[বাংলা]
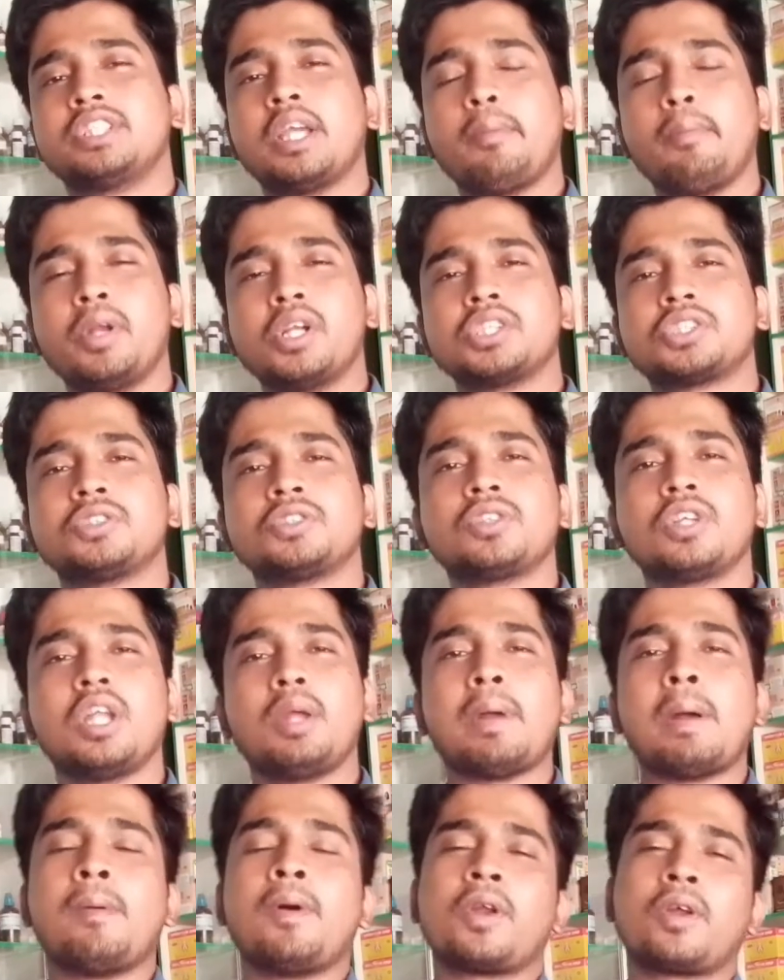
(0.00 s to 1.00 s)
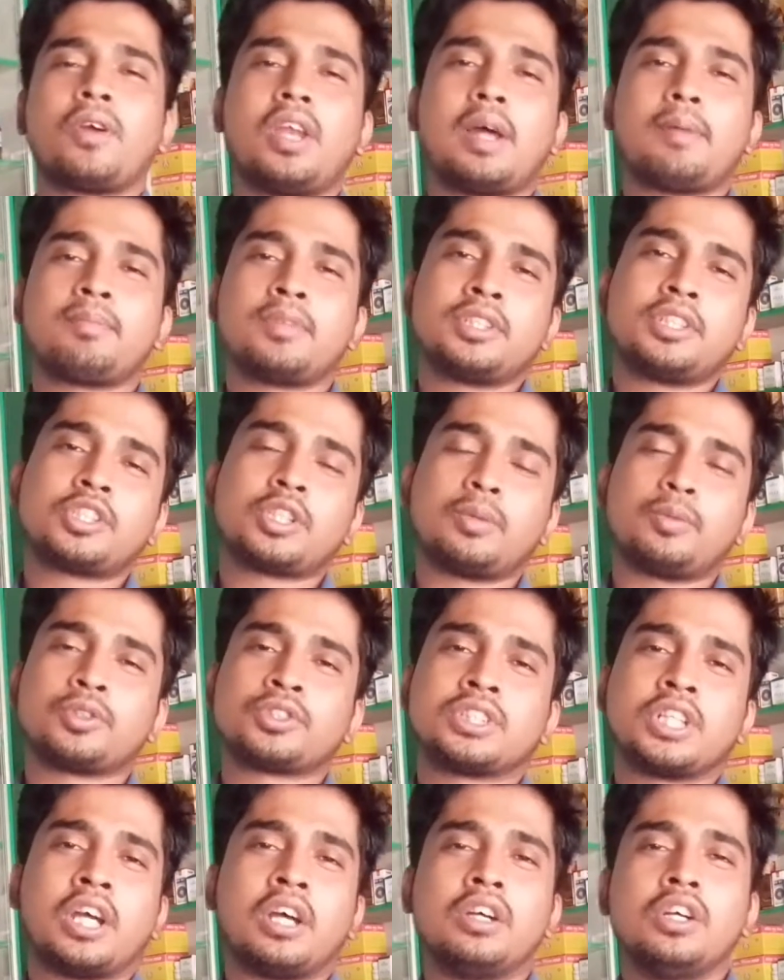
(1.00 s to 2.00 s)
যে মেডিসিনগুলি ব্যবহার করলে আপনাদের
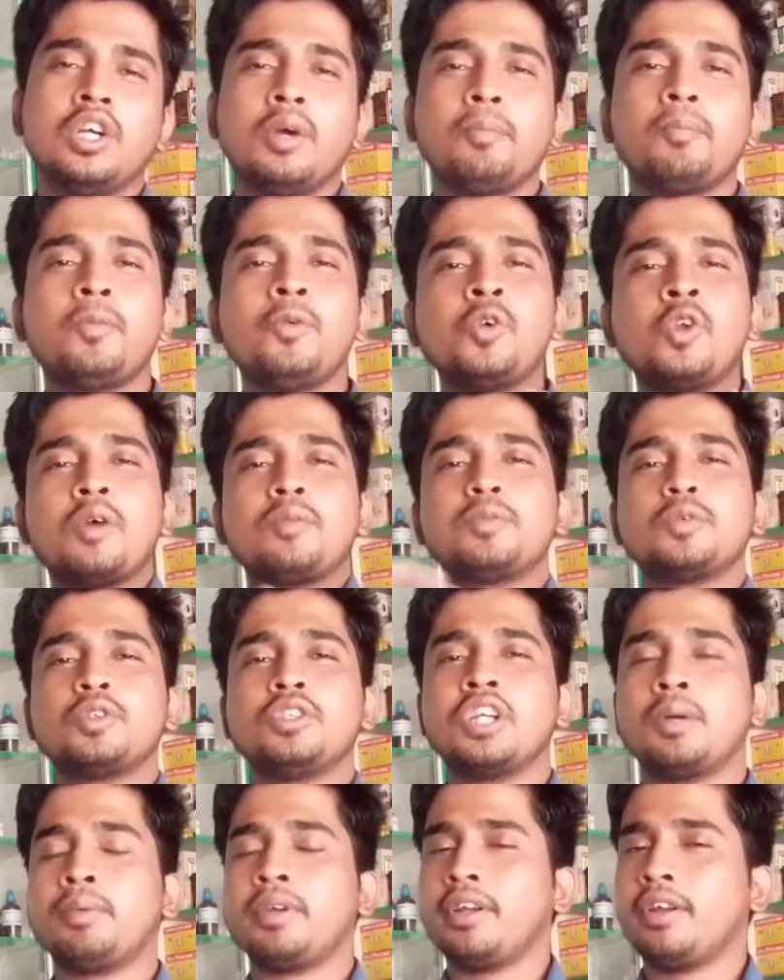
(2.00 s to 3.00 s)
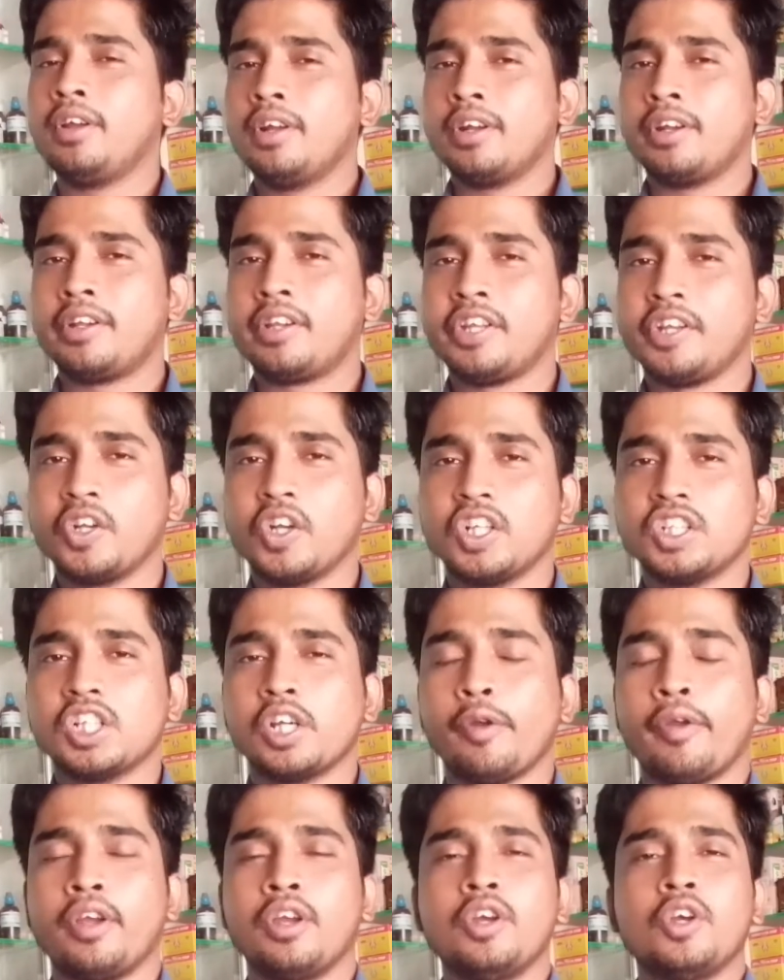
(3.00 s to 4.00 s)
সমস্যা পুরোপুরিভাবে ঠিক
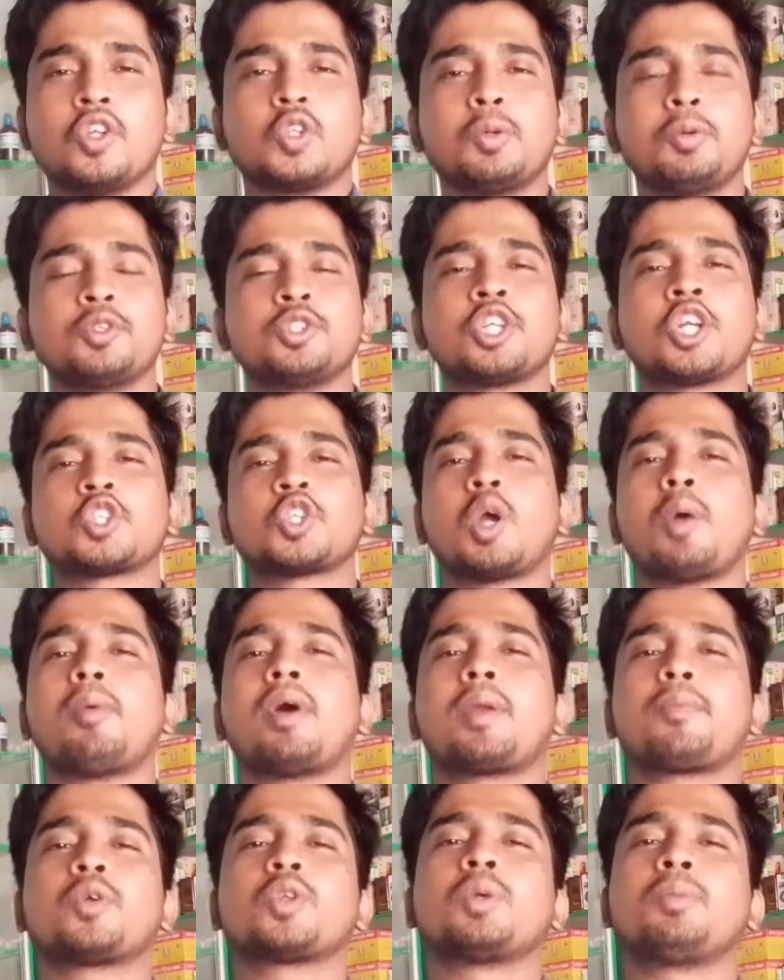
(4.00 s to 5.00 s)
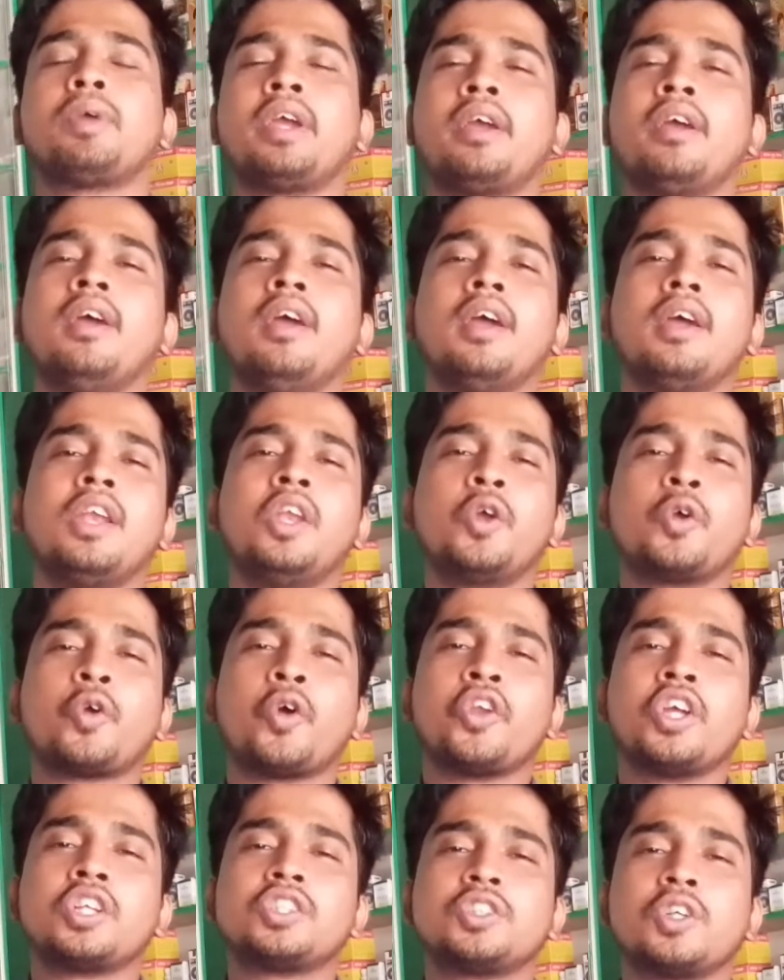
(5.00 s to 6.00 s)
হয়ে যাবে তো বন্ধুরা সবার প্রথমে
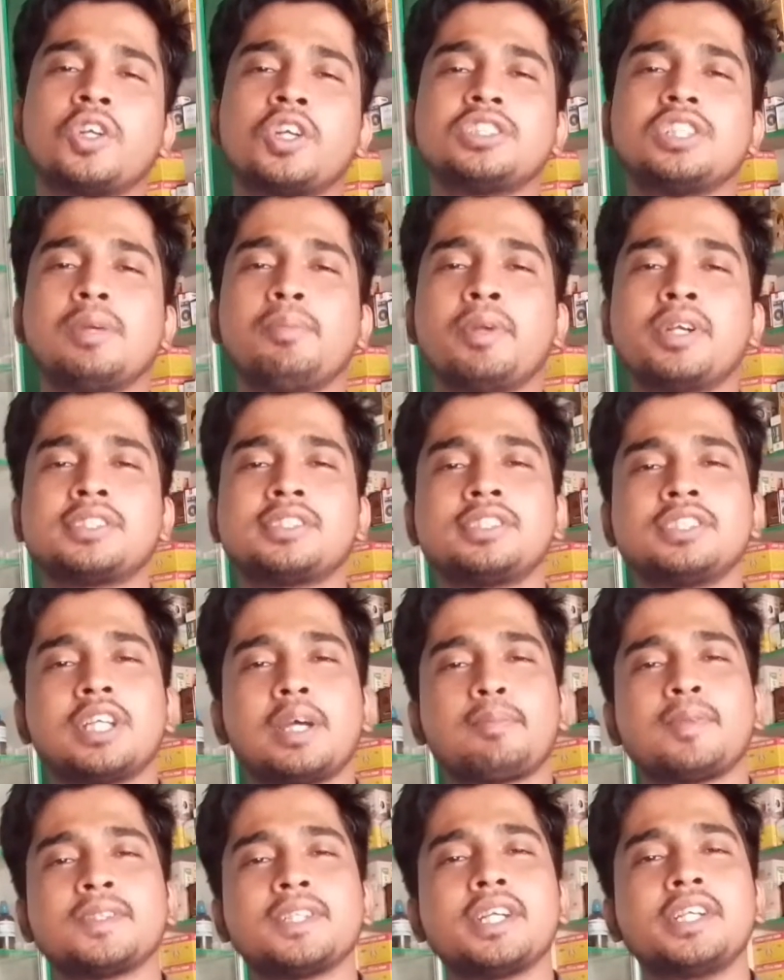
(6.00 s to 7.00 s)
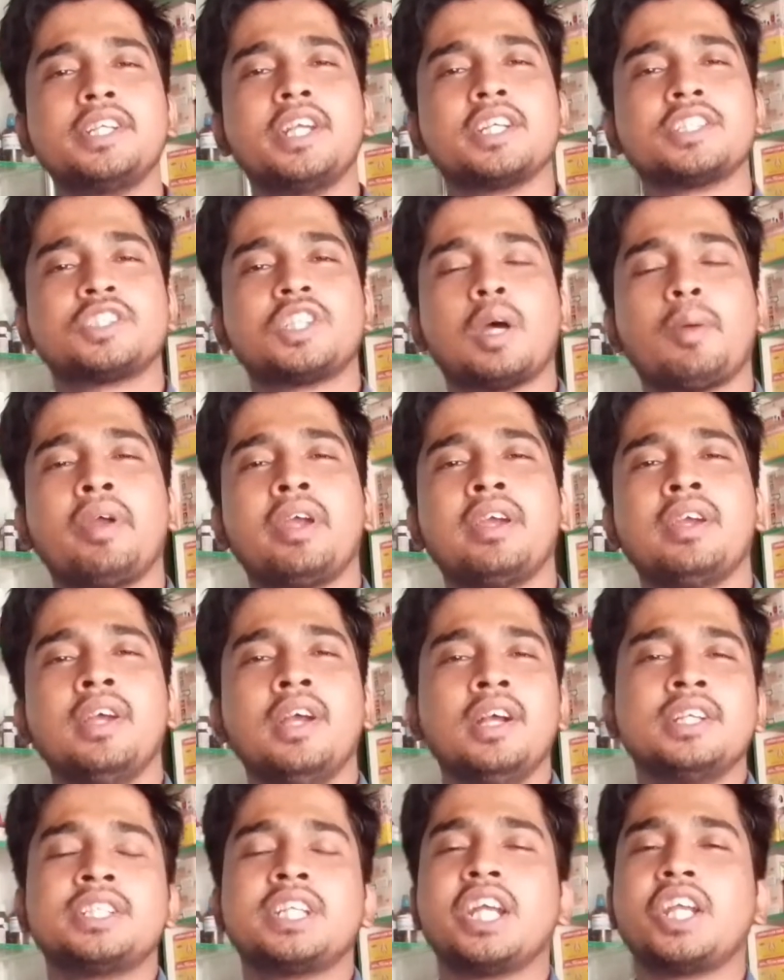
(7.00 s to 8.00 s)
লিকোরিয়ার জন্য যে মেডিসিনটা আপনাদের নিয়ে আসতে হবে
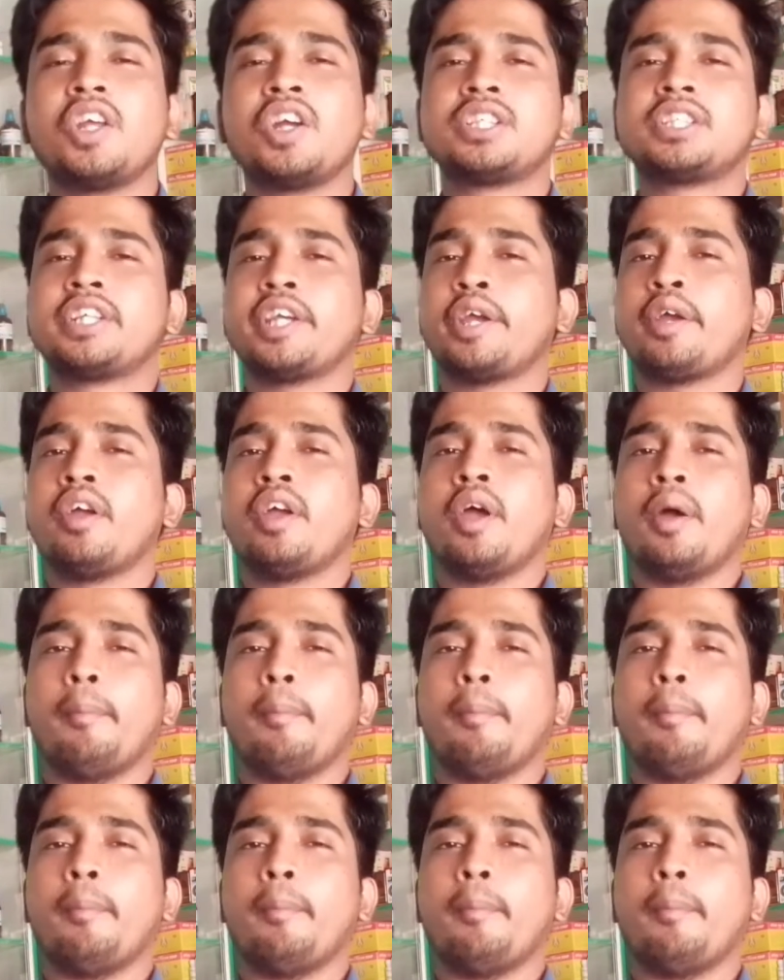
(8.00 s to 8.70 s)
সেটি হচ্ছে